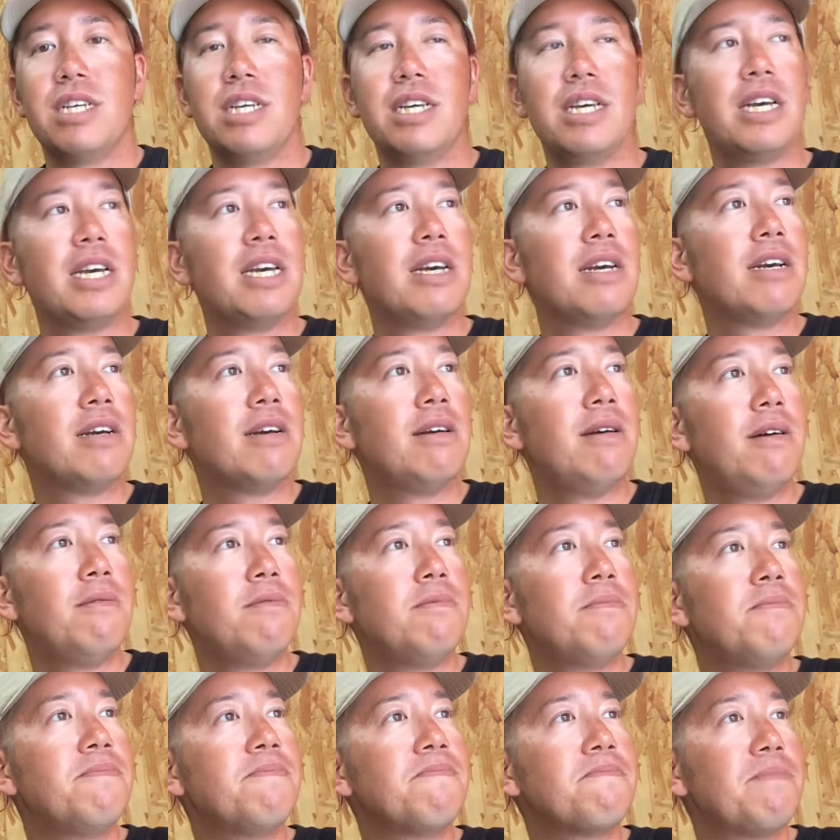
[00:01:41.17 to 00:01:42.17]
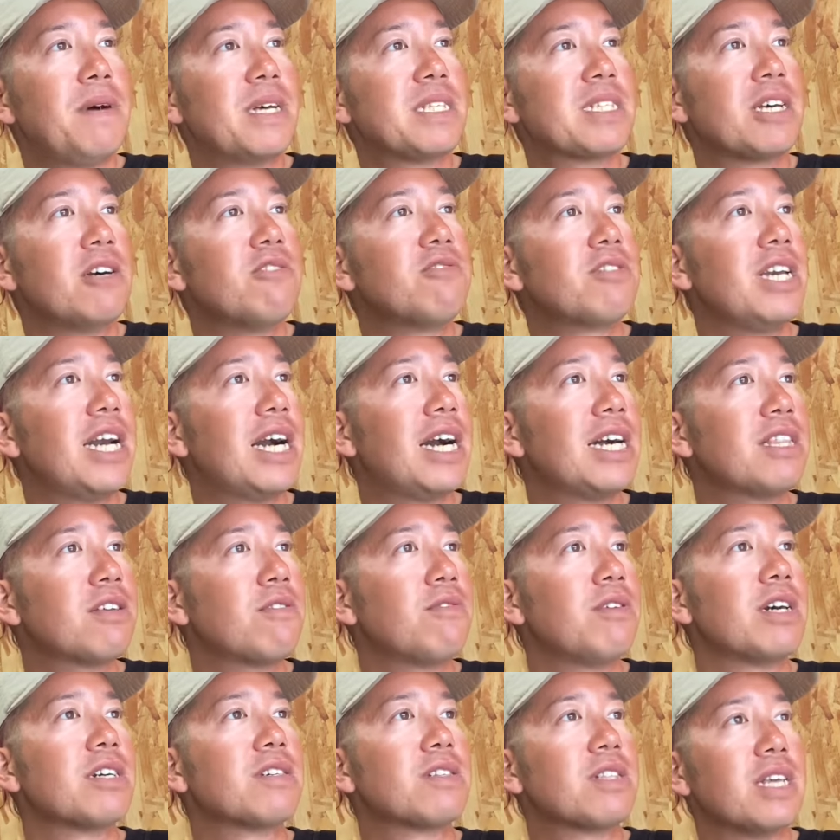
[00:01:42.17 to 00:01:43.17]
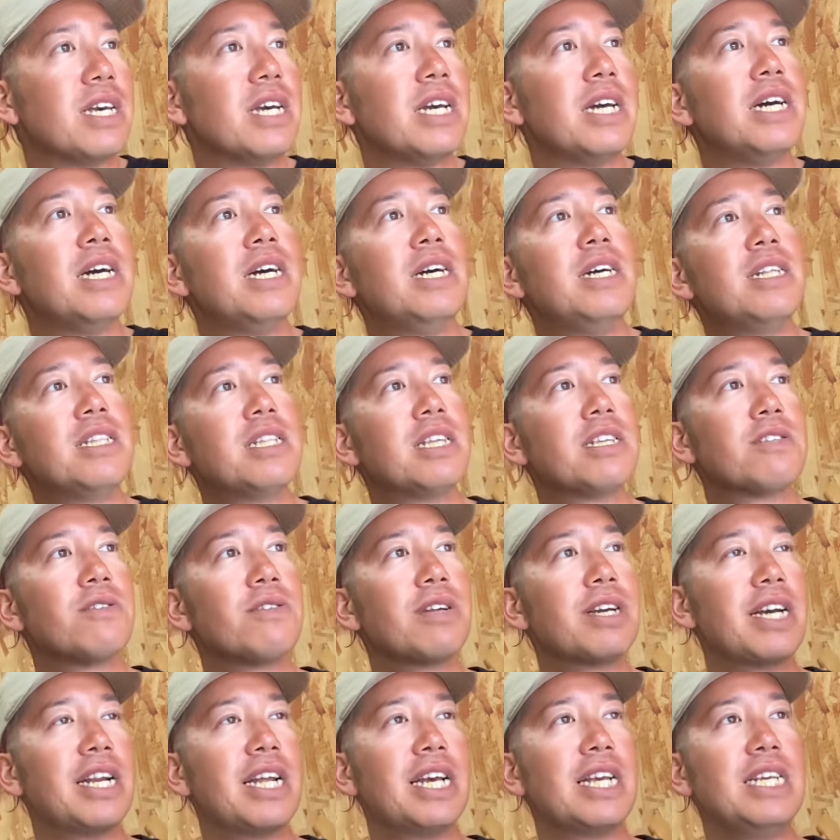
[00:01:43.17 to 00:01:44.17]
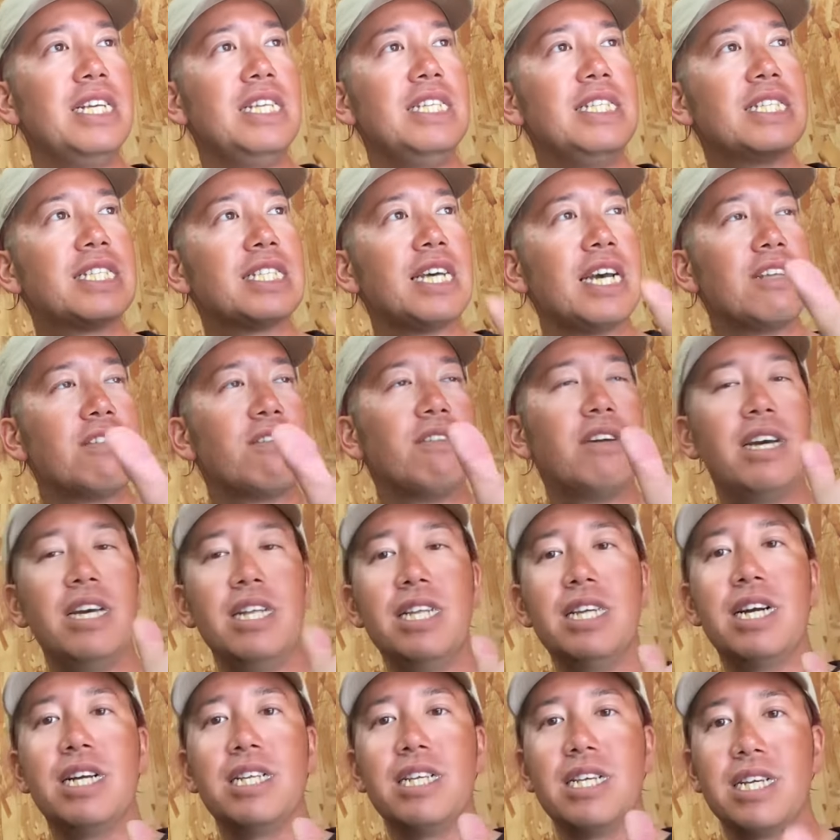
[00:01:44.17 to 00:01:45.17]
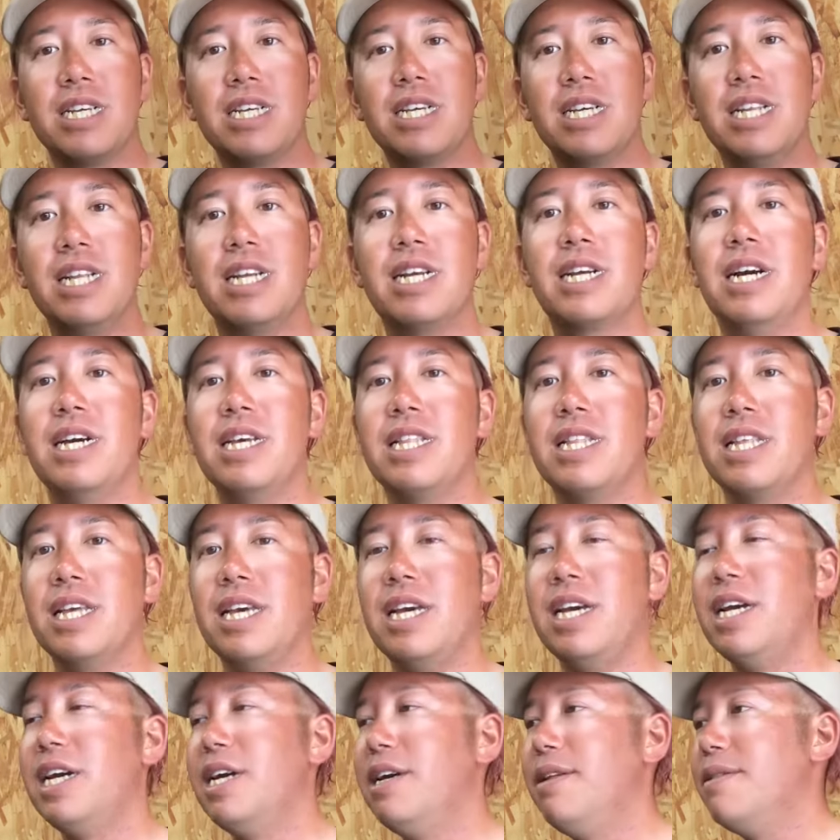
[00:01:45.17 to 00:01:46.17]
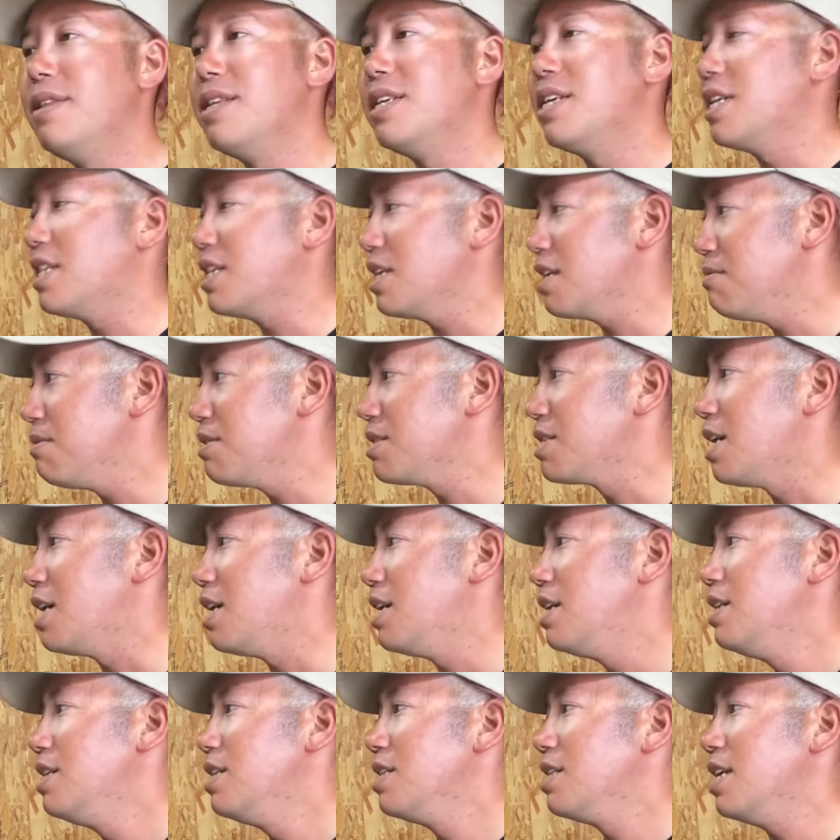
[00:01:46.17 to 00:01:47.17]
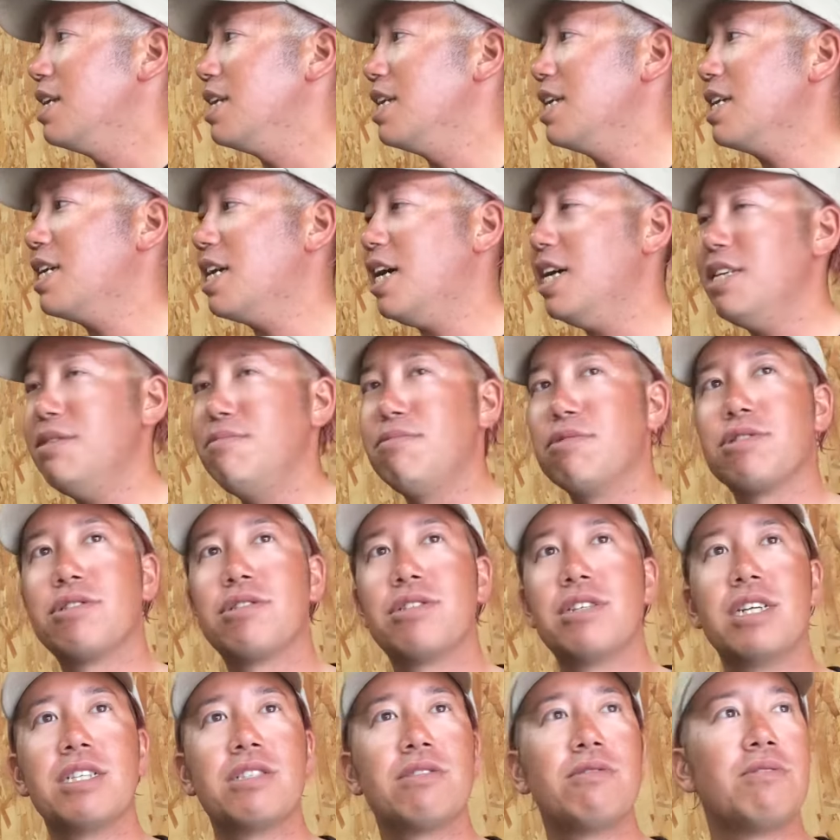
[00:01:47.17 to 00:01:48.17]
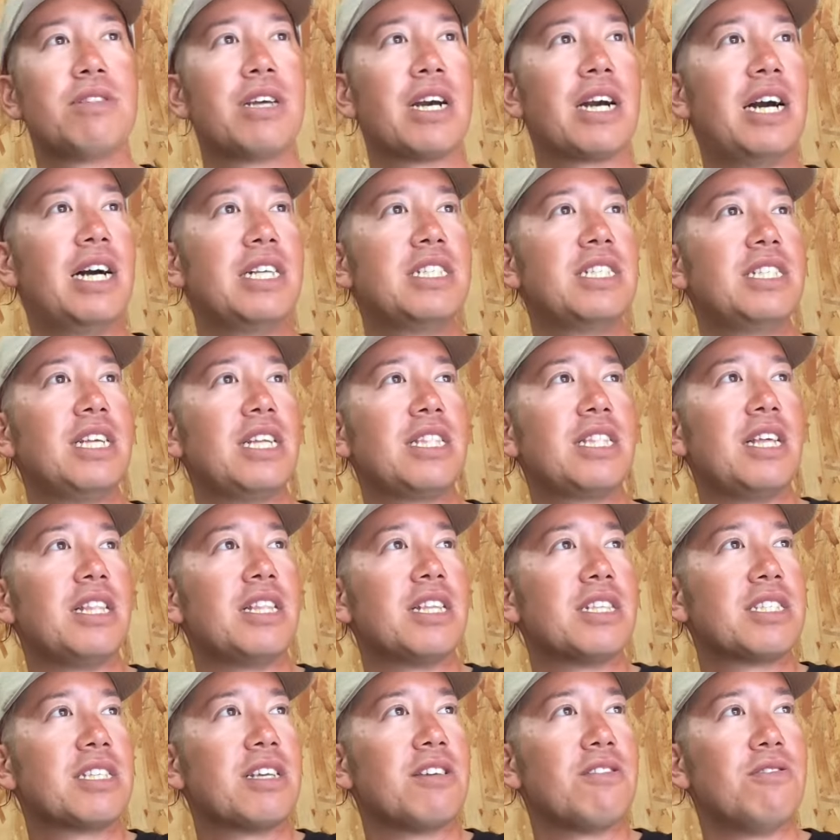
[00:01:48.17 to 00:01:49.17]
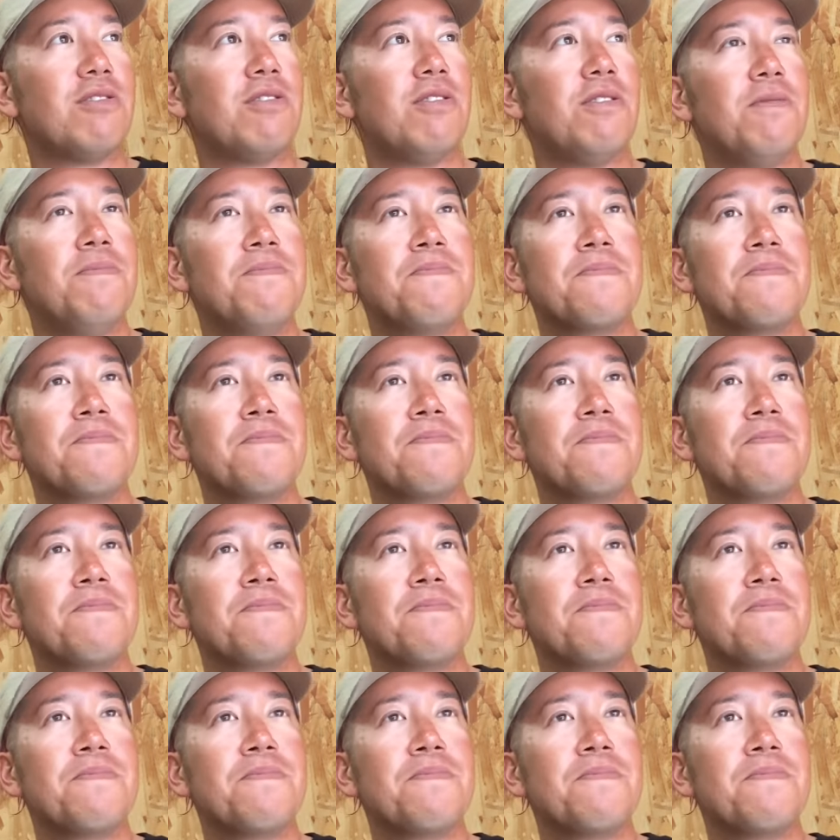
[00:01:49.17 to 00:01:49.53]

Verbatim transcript: えー、バスが浮き上がってこなくてでそれからインサイドエリアに切り替えてやっていきましたでいかにも釣れそうな感じだったんですけど、